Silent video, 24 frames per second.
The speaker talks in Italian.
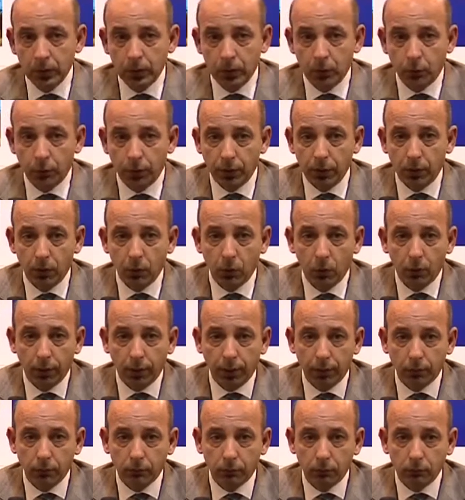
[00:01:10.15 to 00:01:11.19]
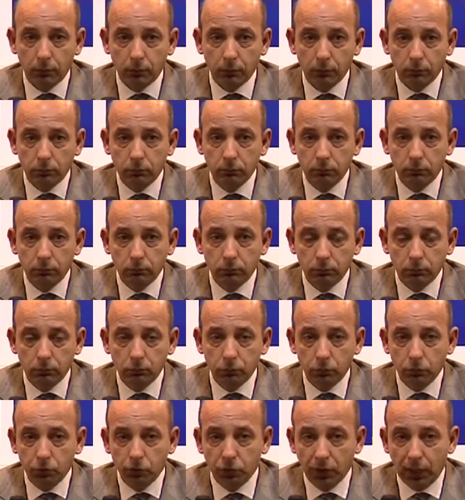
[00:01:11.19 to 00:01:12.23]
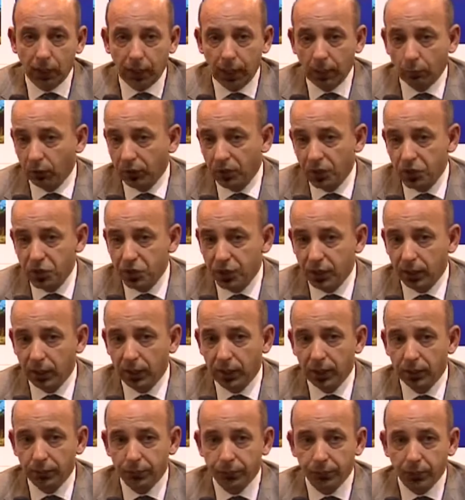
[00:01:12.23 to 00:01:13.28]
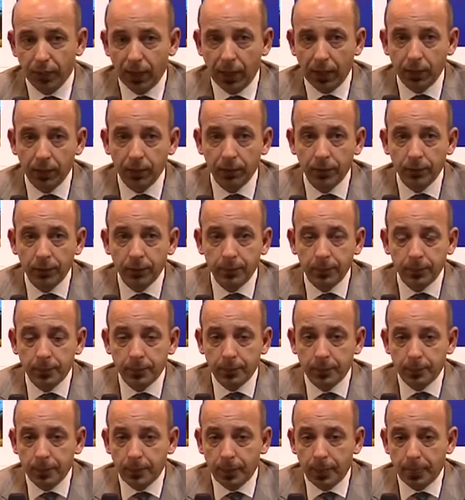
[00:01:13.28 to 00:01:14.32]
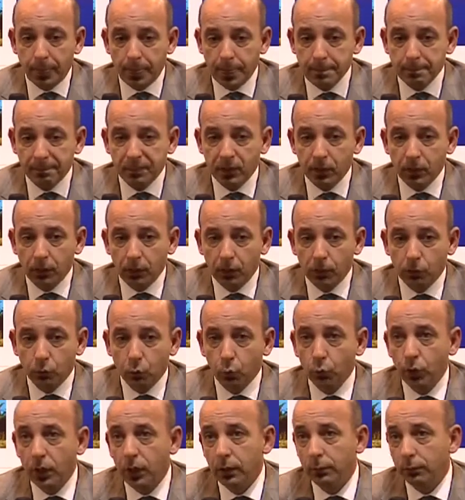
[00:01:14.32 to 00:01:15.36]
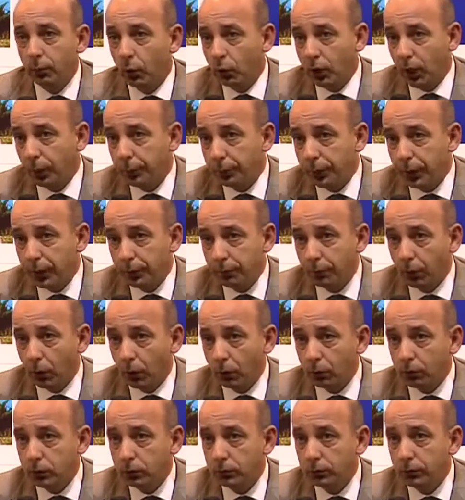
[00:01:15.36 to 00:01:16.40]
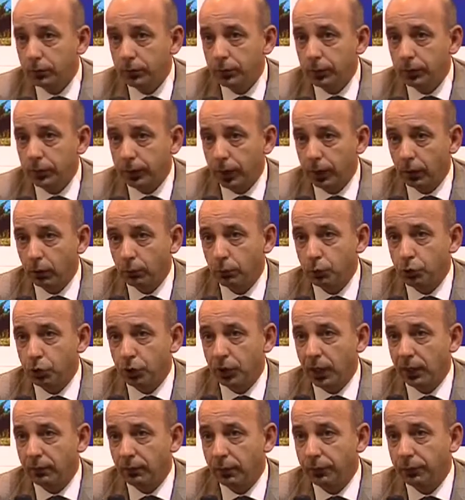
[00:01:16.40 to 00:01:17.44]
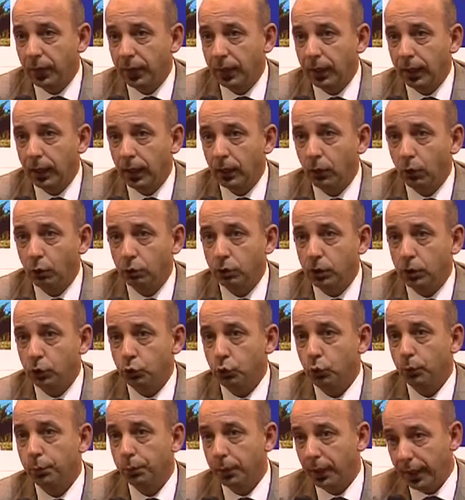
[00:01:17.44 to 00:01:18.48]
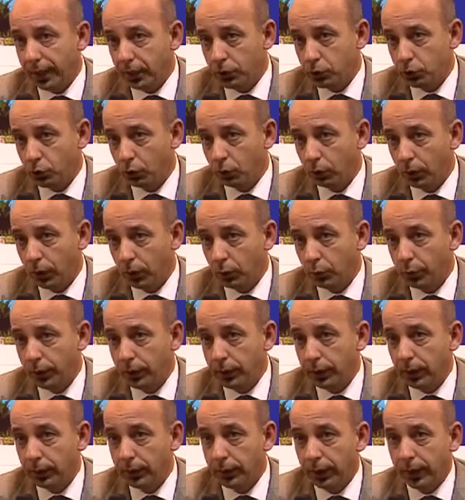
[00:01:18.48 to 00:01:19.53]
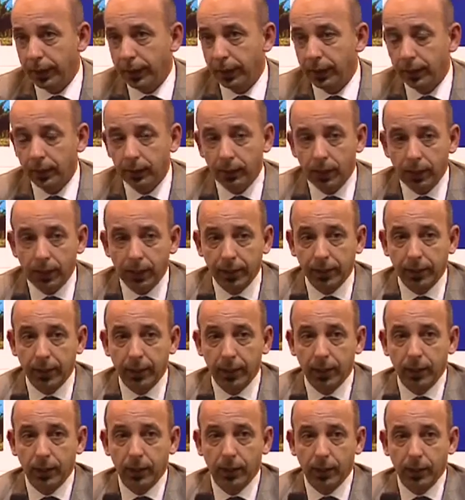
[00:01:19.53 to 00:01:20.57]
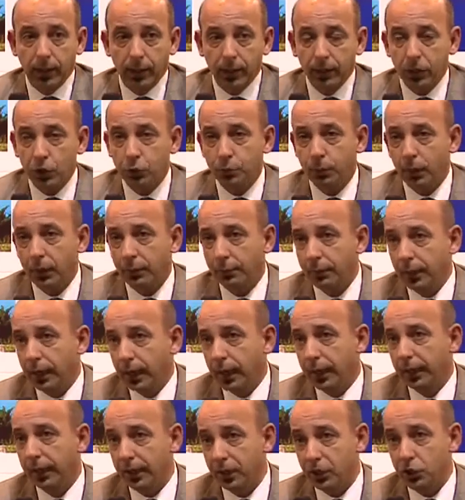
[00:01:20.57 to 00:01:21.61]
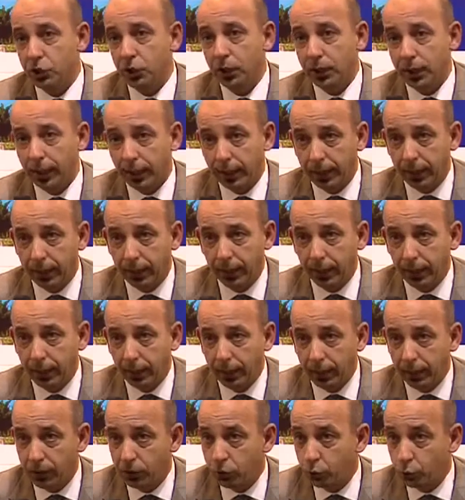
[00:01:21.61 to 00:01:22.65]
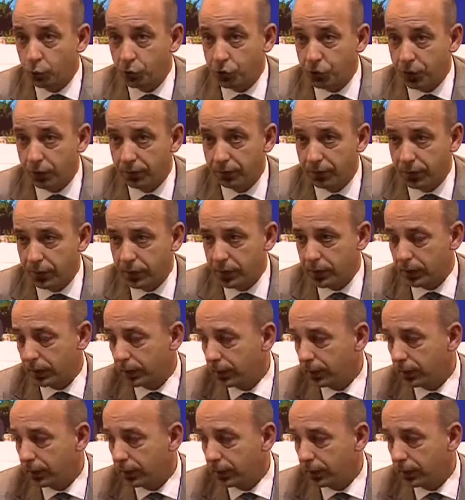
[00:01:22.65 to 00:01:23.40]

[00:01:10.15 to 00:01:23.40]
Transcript: Quindi noi eh, già una decina d'anni fa eh, intuimmo, capimmo che non bisognava fare la lotta sul prezzo e quindi andare anche a risparmiare, a risicare sui servizi